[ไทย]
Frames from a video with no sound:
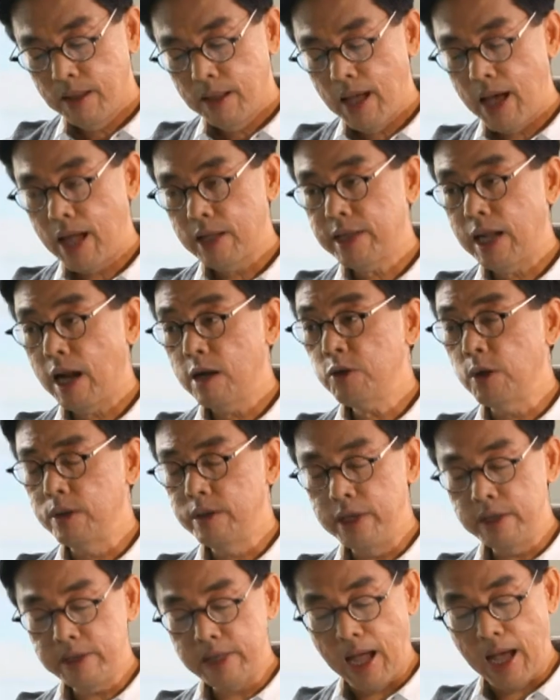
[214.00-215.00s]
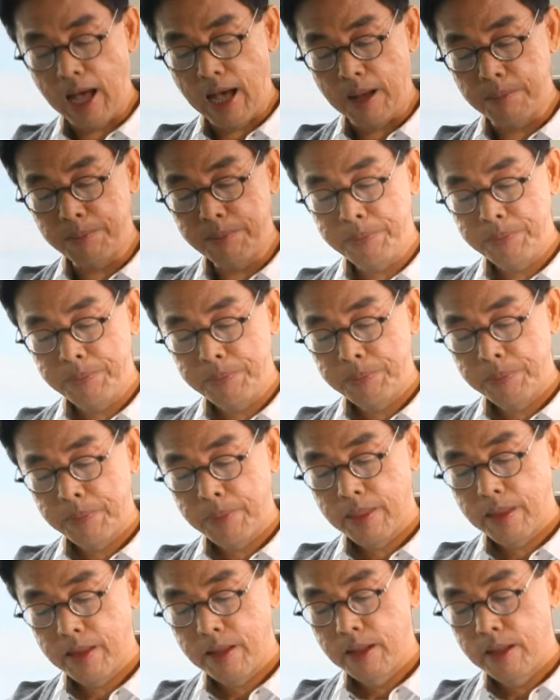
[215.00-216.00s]
อัตราส่วนที่
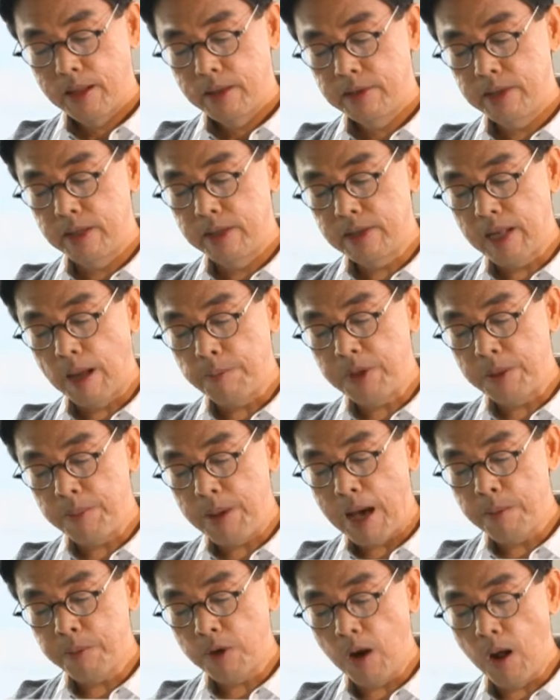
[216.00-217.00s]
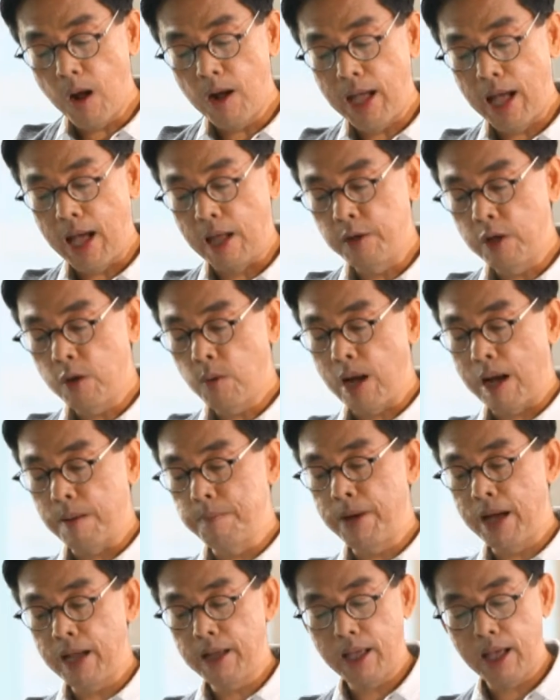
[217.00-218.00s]
3สินทรัพย์สภาพคล่องหารด้วยความ
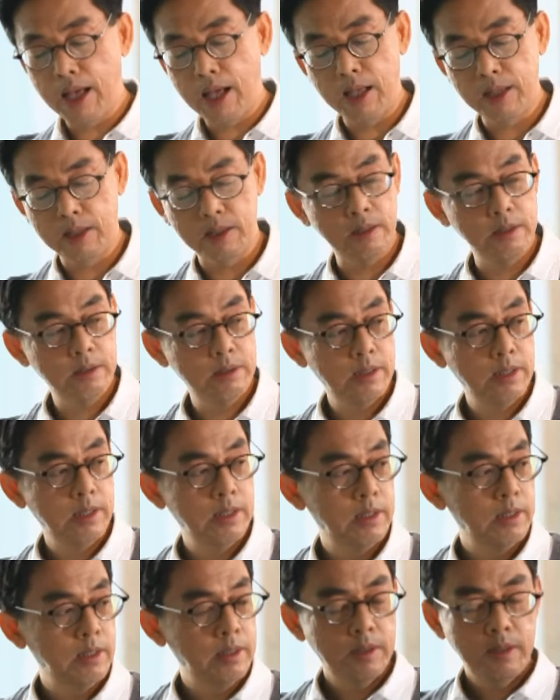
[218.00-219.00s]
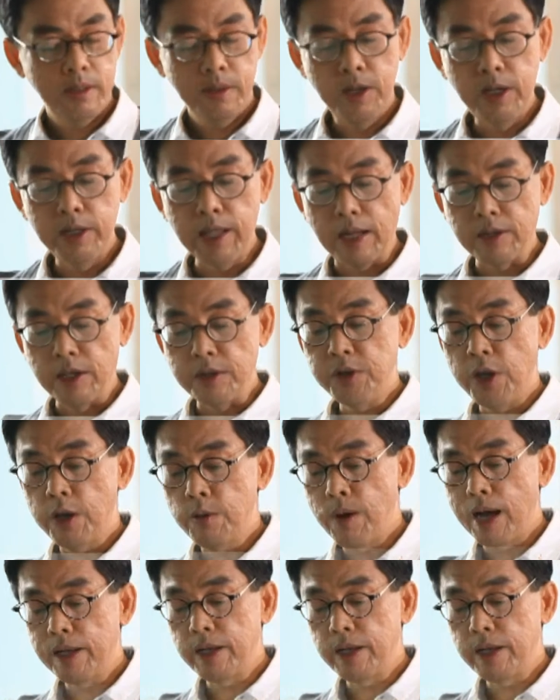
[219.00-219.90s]
มั่งคั่งคืออยากจะเช็คว่า